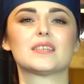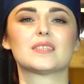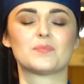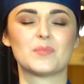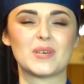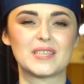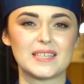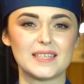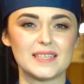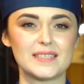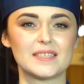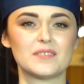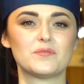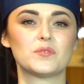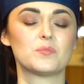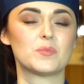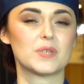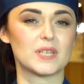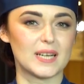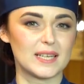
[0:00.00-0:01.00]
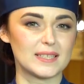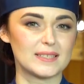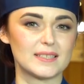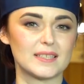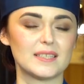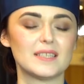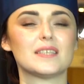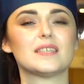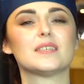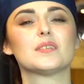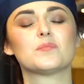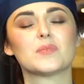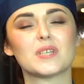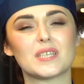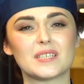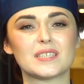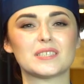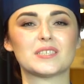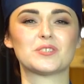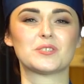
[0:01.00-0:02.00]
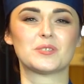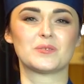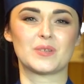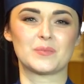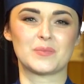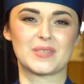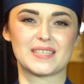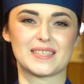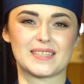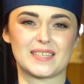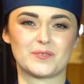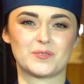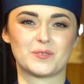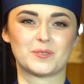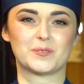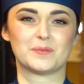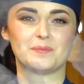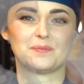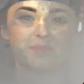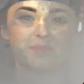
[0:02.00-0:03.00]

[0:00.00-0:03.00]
Смотрите, выбирайте, и мы организуем вам доставку.